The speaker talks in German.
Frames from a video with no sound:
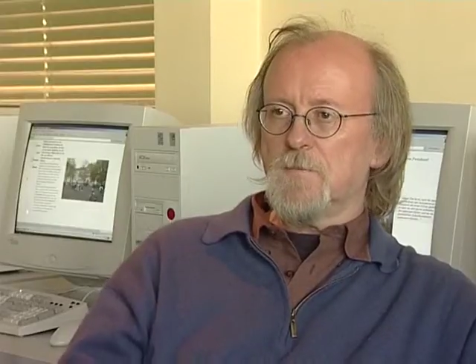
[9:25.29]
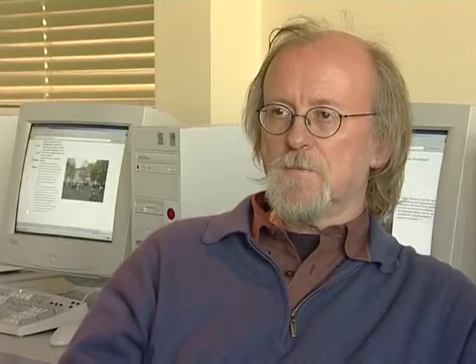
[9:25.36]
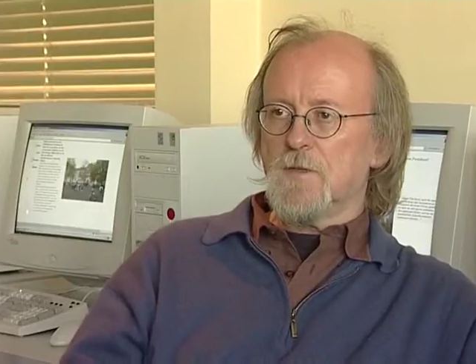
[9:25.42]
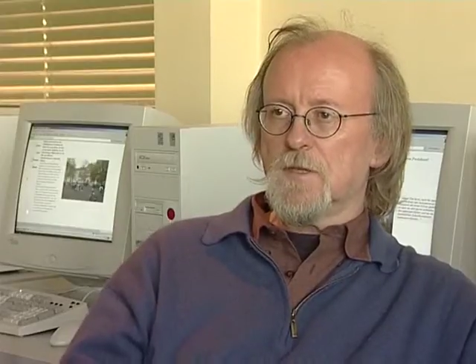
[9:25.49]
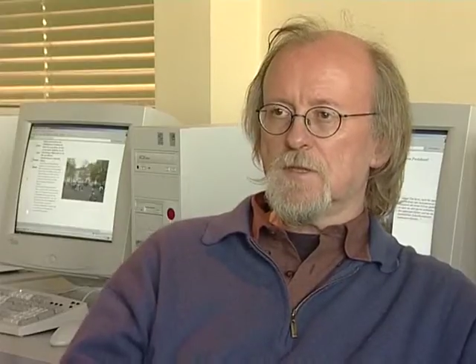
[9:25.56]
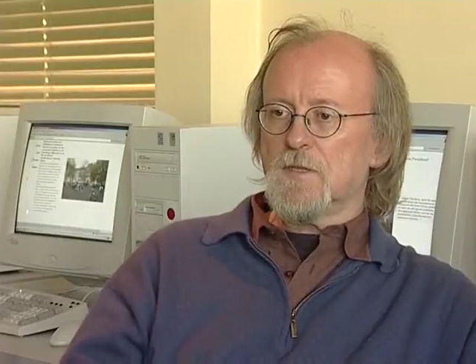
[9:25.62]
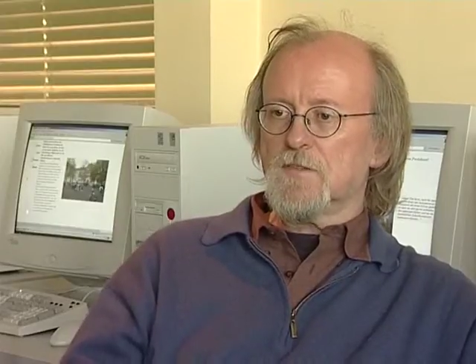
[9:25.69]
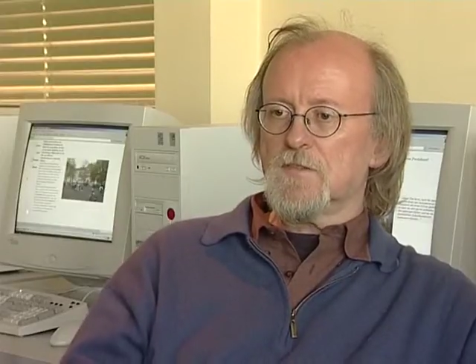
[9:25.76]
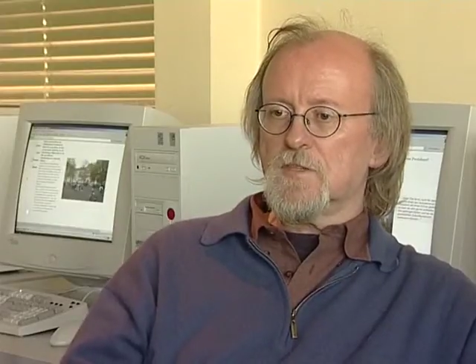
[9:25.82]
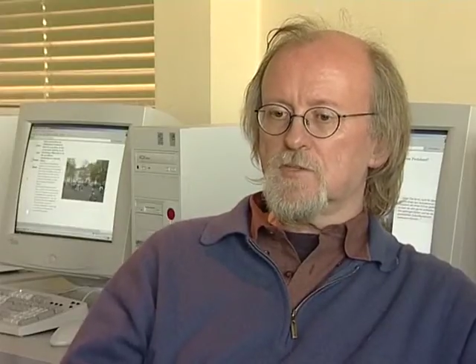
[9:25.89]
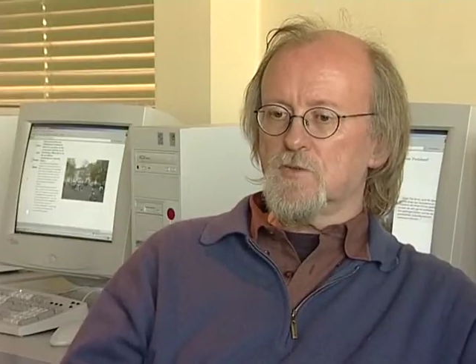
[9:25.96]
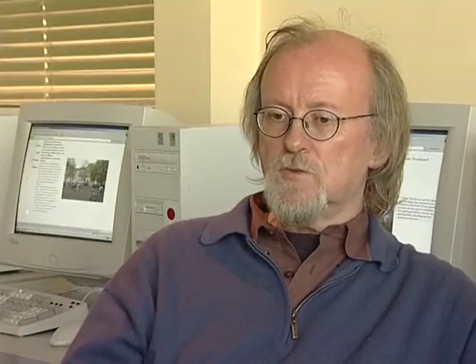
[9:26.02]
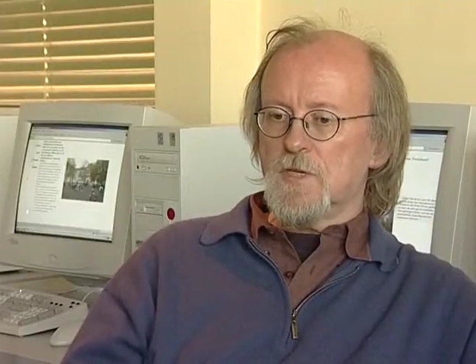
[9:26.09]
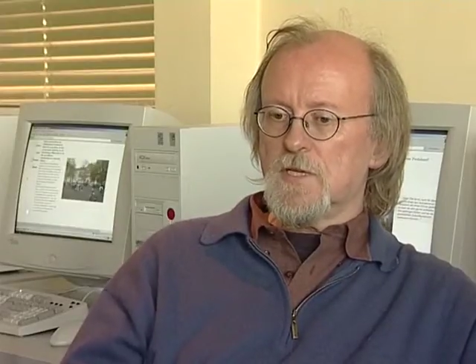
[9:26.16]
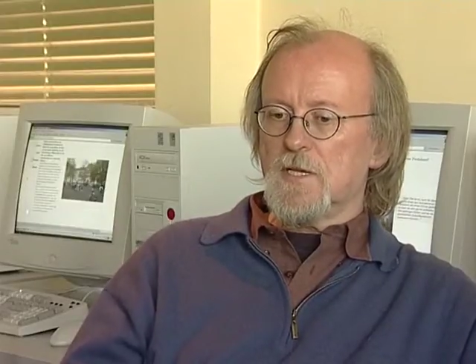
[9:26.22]
Nicht, dass die
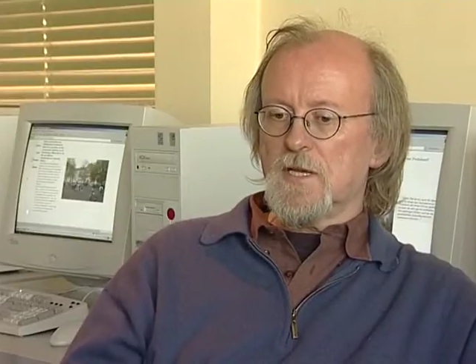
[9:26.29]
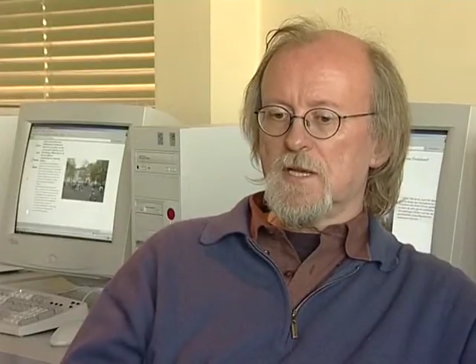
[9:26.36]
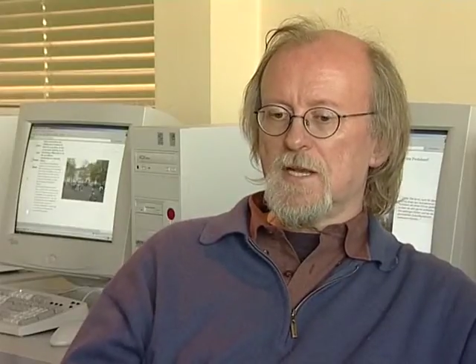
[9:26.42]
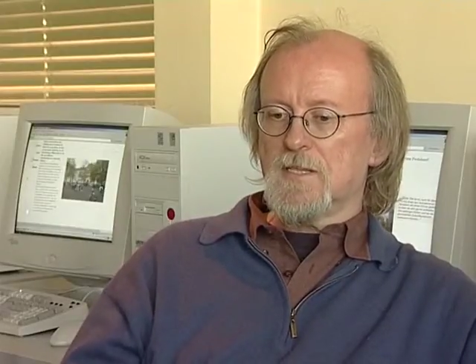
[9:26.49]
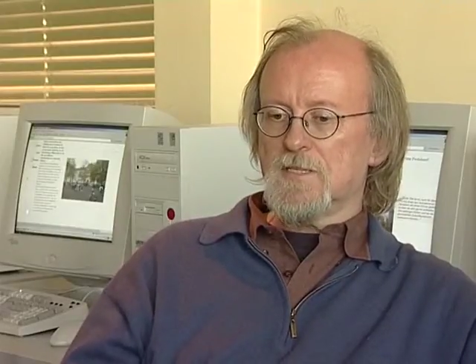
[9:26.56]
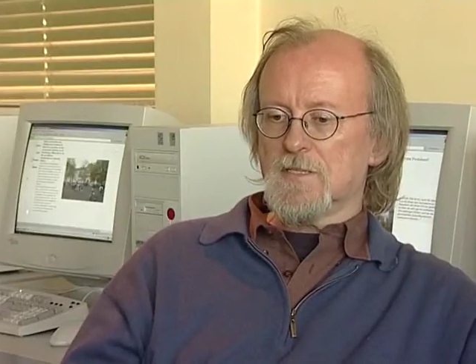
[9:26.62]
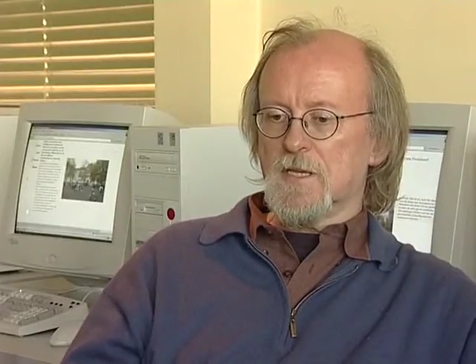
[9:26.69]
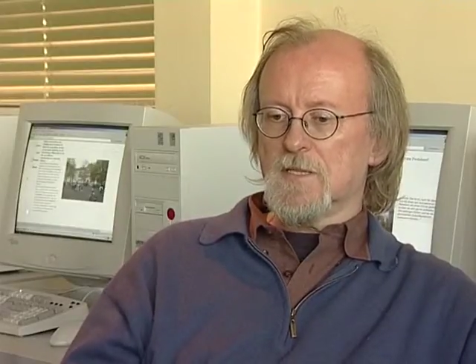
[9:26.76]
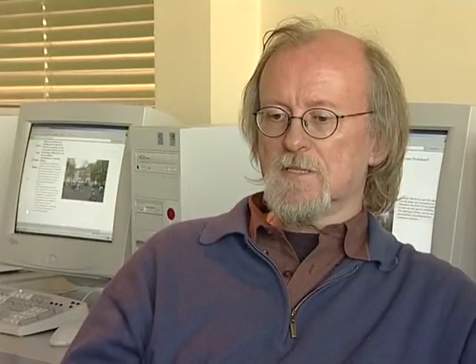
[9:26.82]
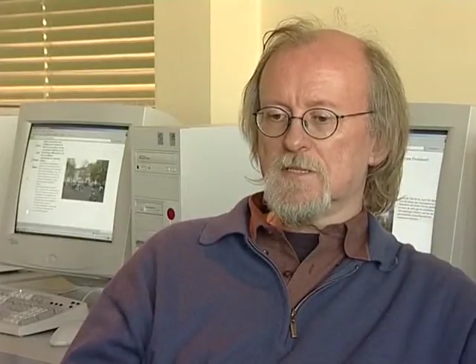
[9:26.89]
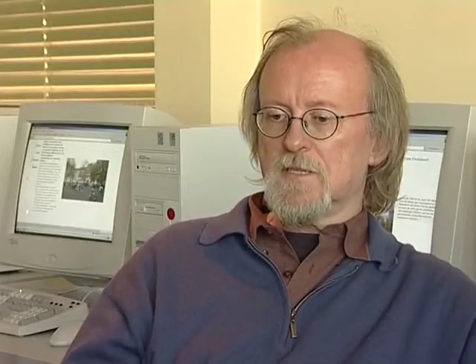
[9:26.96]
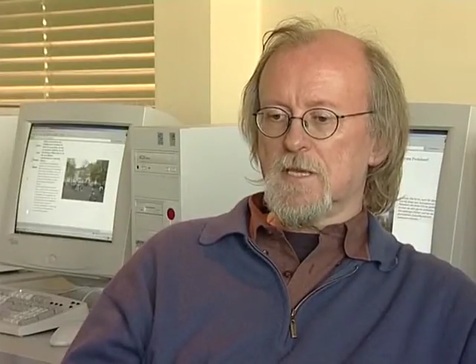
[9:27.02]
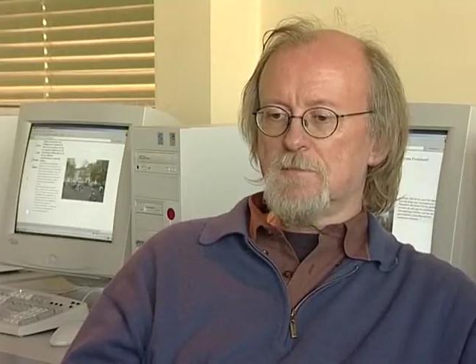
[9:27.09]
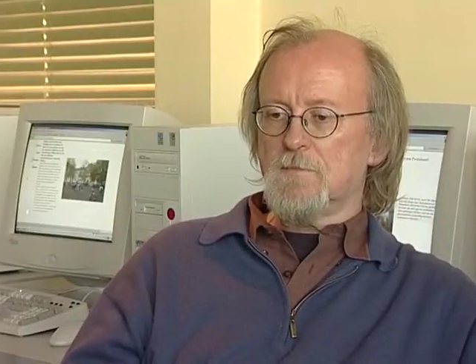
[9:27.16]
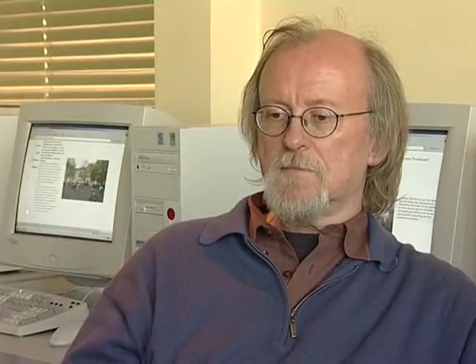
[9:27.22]
Schule als Ganzes
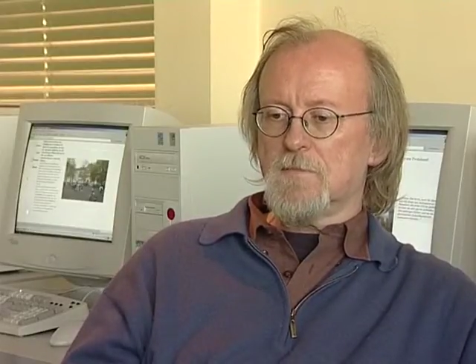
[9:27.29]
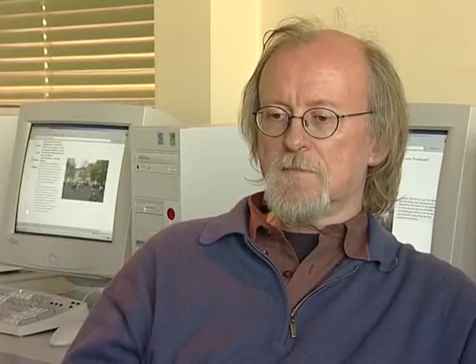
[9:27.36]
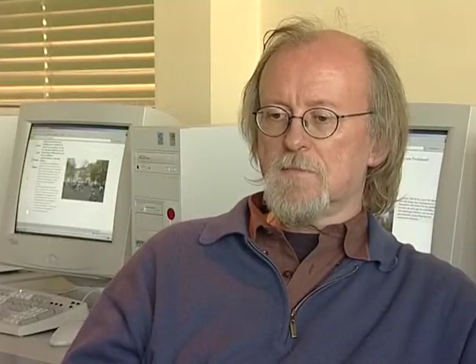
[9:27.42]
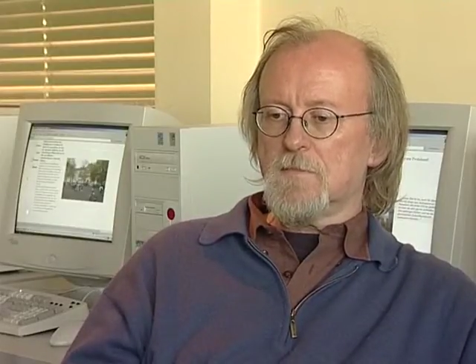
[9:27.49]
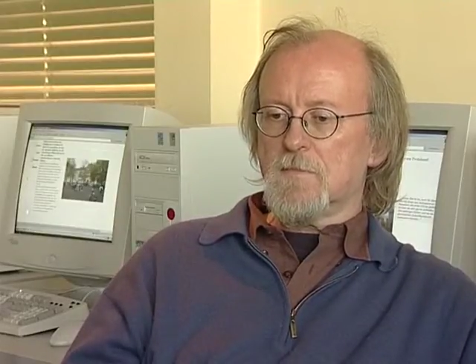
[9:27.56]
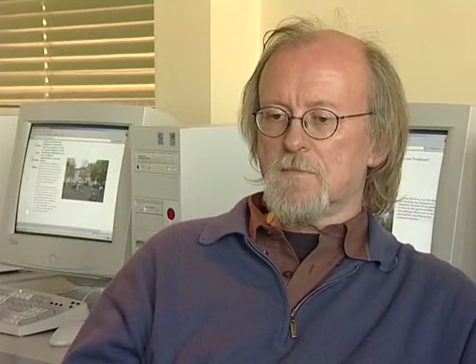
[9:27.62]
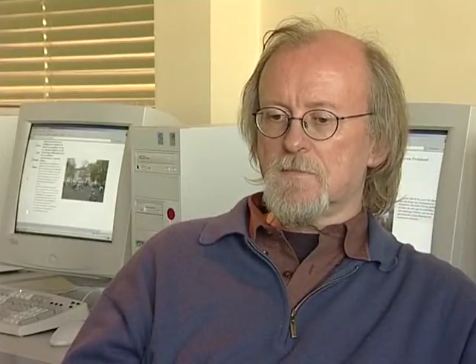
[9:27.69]
eben